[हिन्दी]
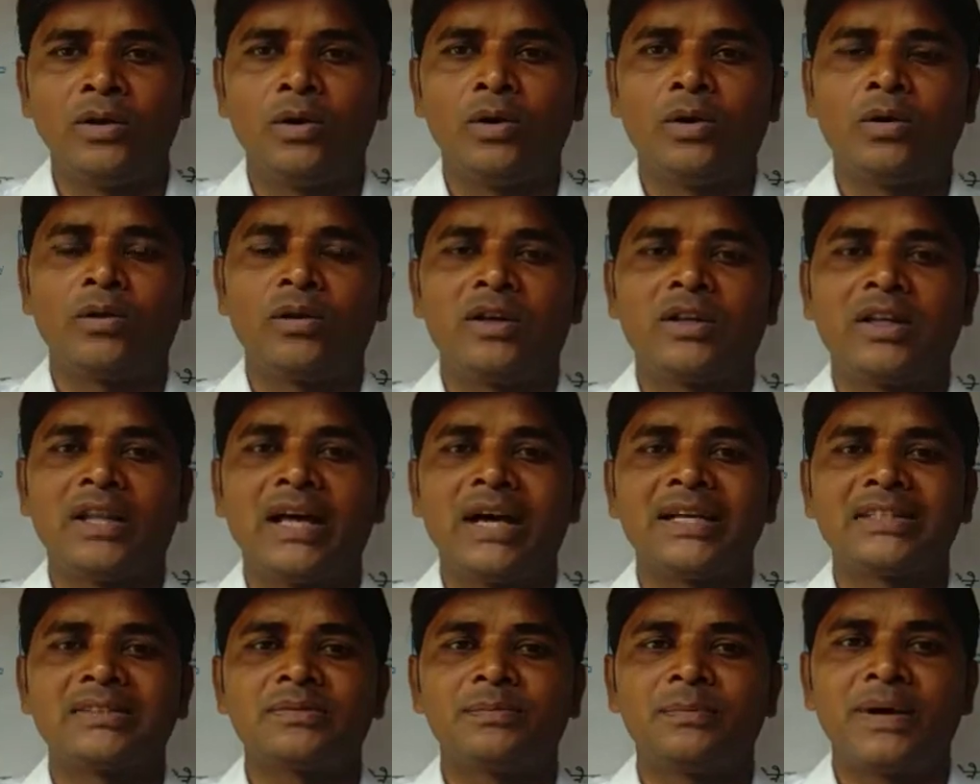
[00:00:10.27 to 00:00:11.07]
और
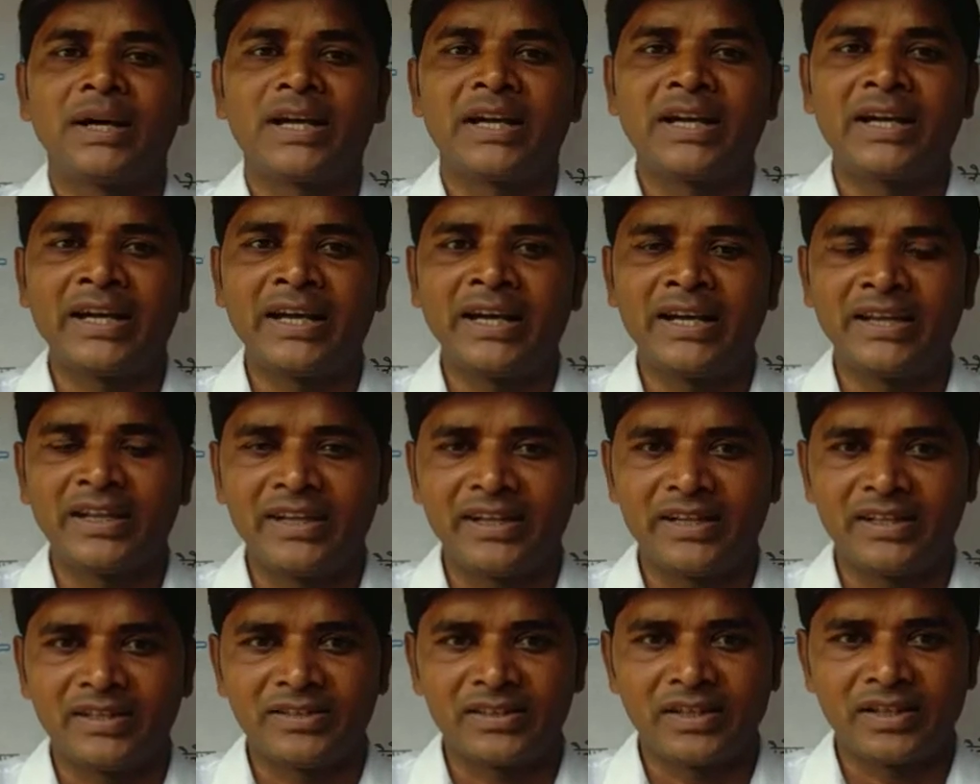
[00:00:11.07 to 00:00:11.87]
क्लास 12
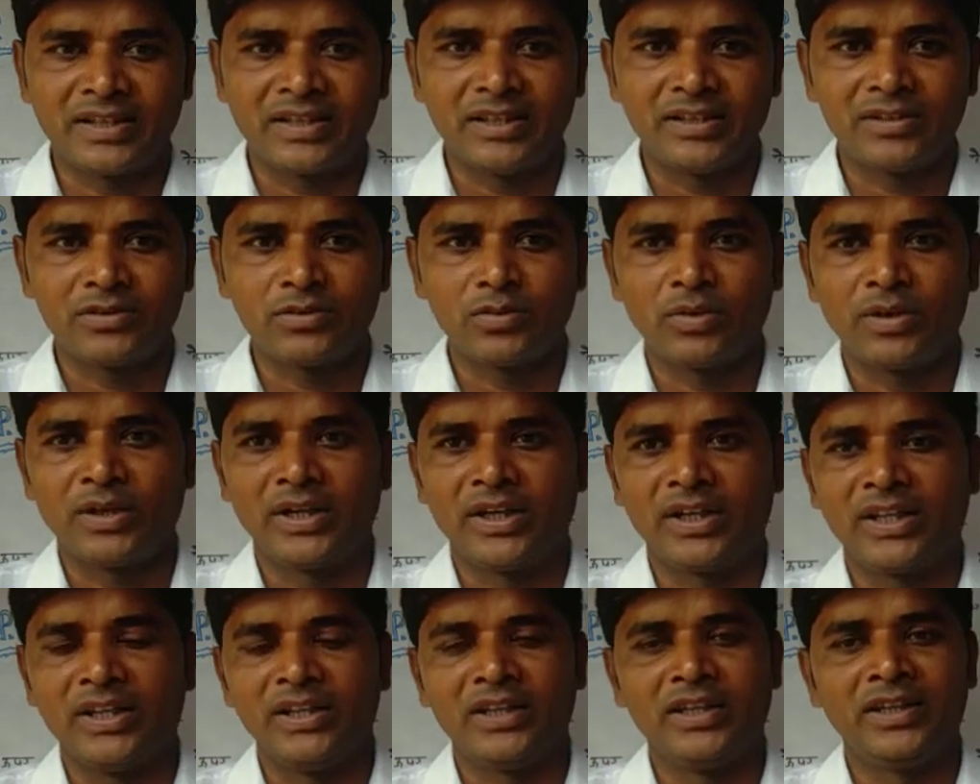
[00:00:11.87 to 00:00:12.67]
एग्रीकल्चर के
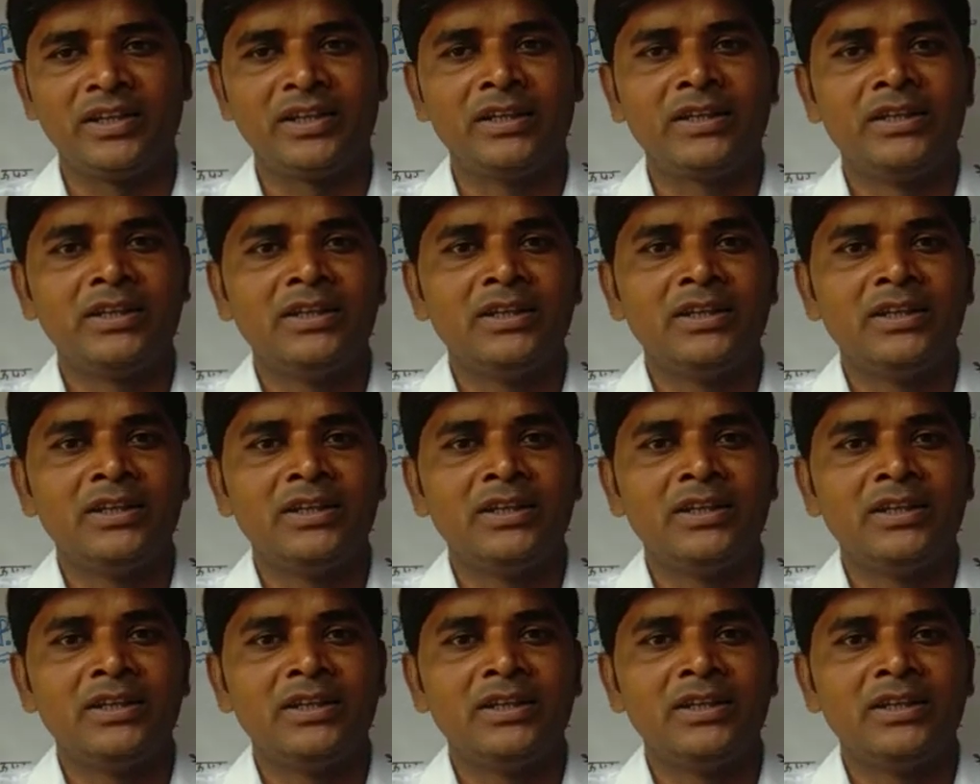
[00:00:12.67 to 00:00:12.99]
स्टूडेंट के लिए